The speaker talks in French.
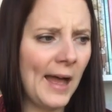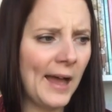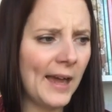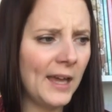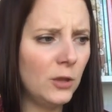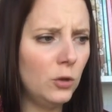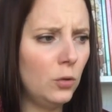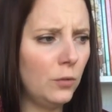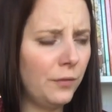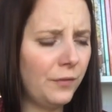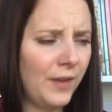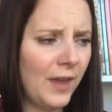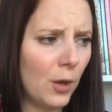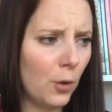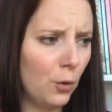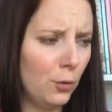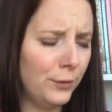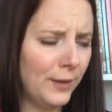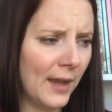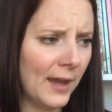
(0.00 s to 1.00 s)
arrête de
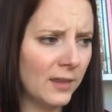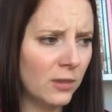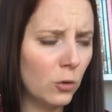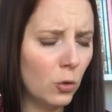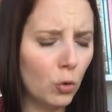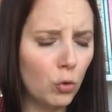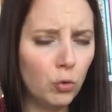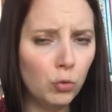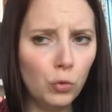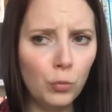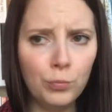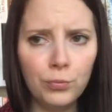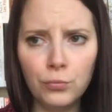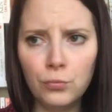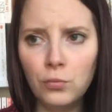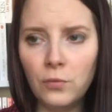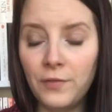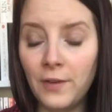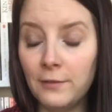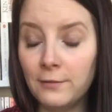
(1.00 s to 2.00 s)
faire euh, ta reine de
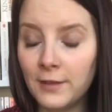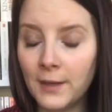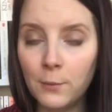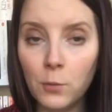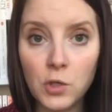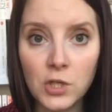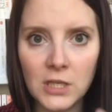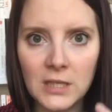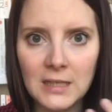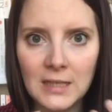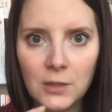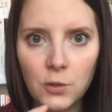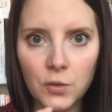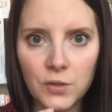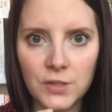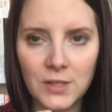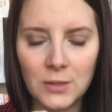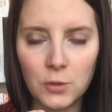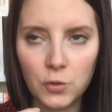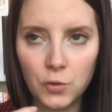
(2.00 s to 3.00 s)
coupe, ou... Enfin vraiment j'étais
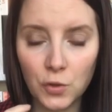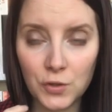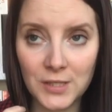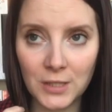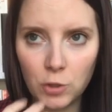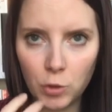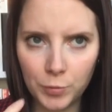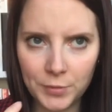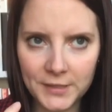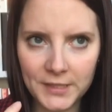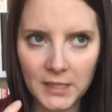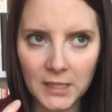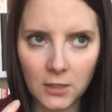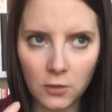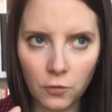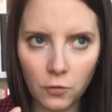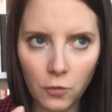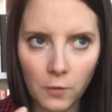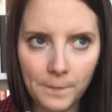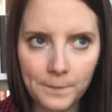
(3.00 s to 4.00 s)
dans, cette
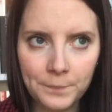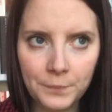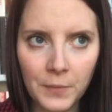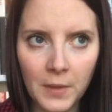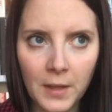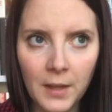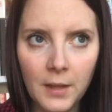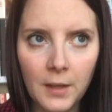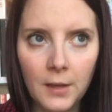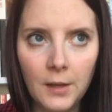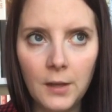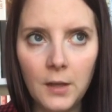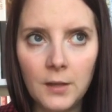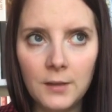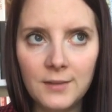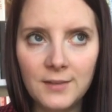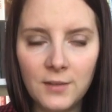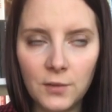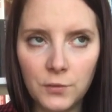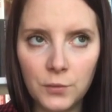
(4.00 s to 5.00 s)
optique de
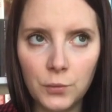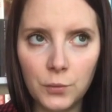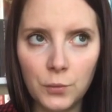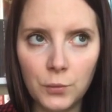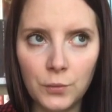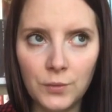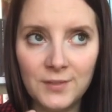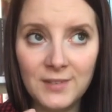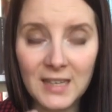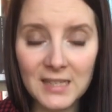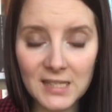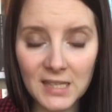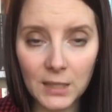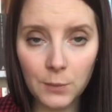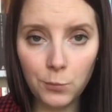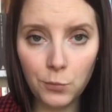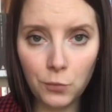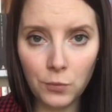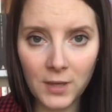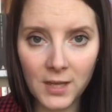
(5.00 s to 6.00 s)

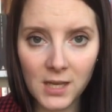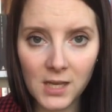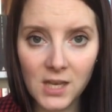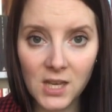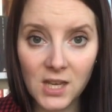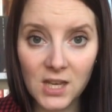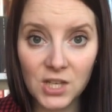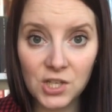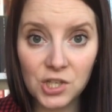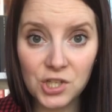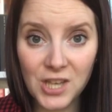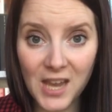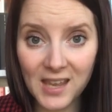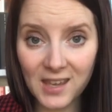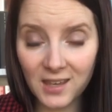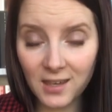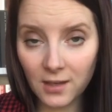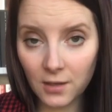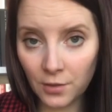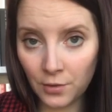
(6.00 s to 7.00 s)
d'attribuer
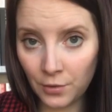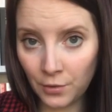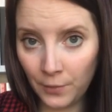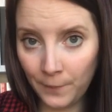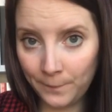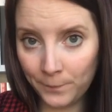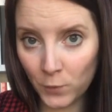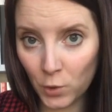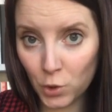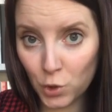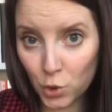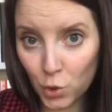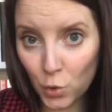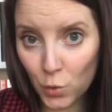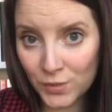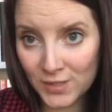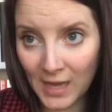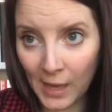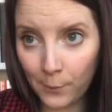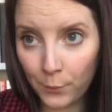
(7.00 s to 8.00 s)
chaque euh,
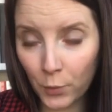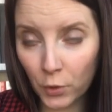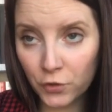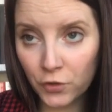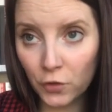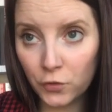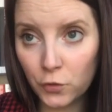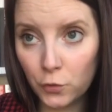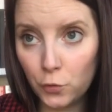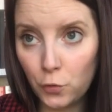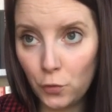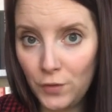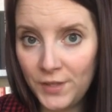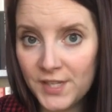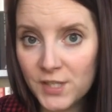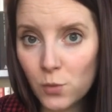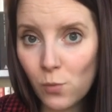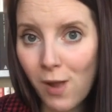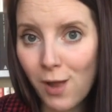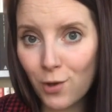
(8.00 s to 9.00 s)
chose importante de
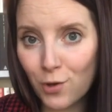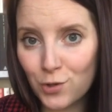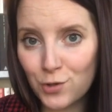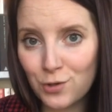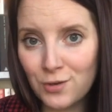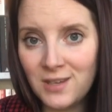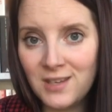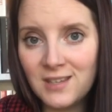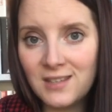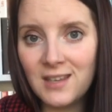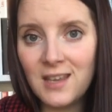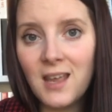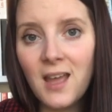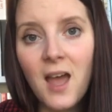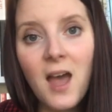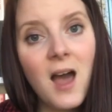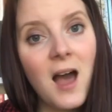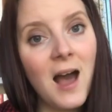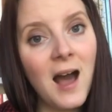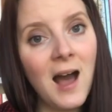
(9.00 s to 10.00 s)
l'histoire que je lisais
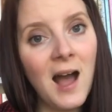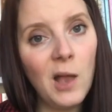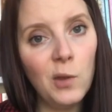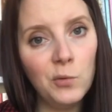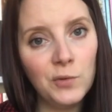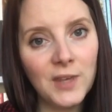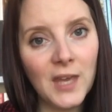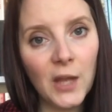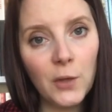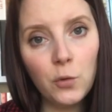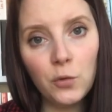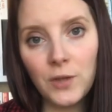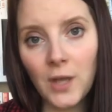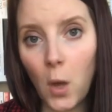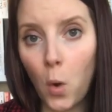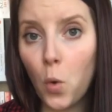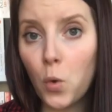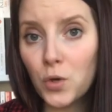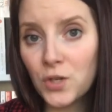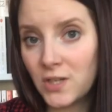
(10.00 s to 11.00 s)
a une carte de
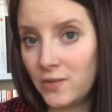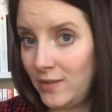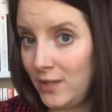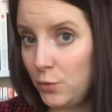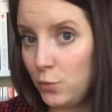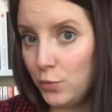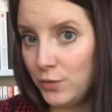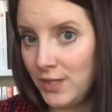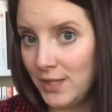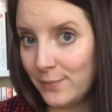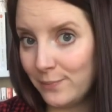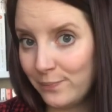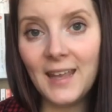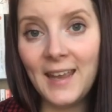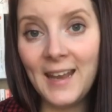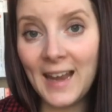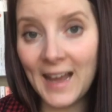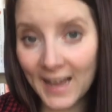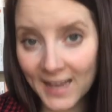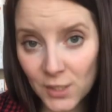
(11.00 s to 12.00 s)
tarot que j'avais étudiée.
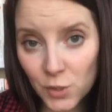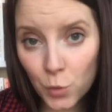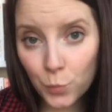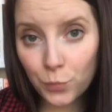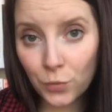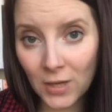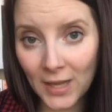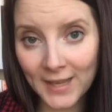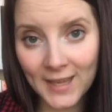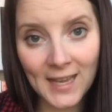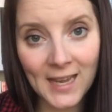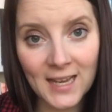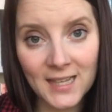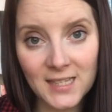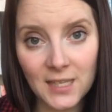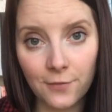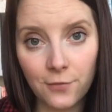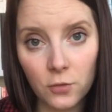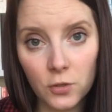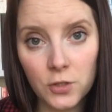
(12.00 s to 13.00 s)
Et la raison pour
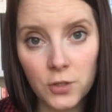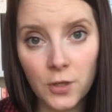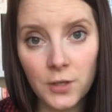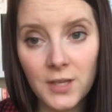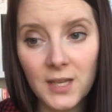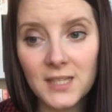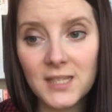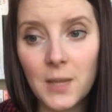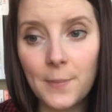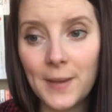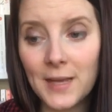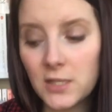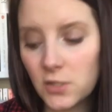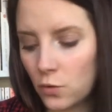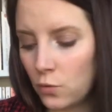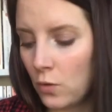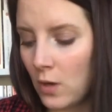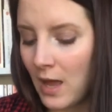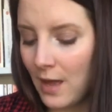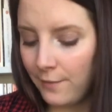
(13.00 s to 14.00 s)
laquelle ça fonctionne, c'est
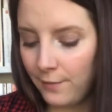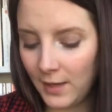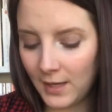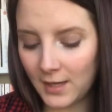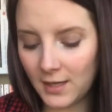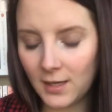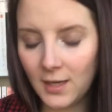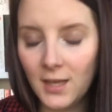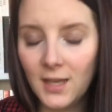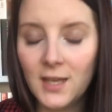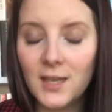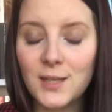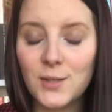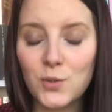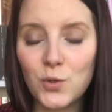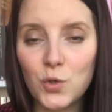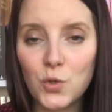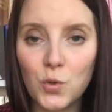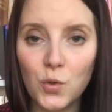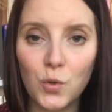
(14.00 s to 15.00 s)
parce que avec
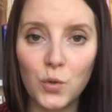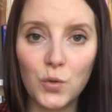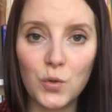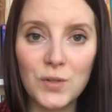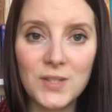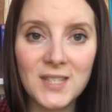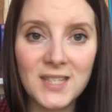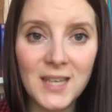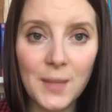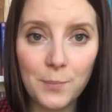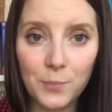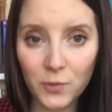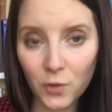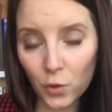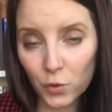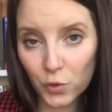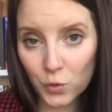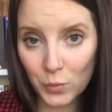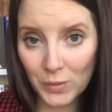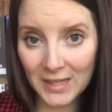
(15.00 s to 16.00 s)
ce jeu de
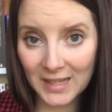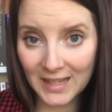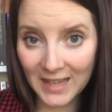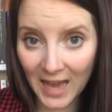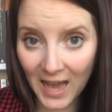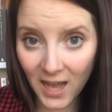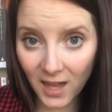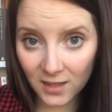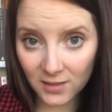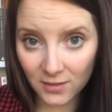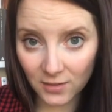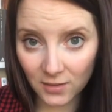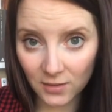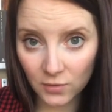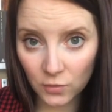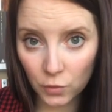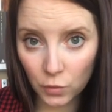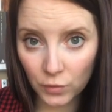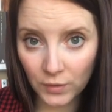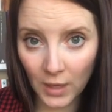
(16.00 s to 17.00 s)
78 cartes
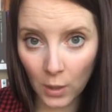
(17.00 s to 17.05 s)
de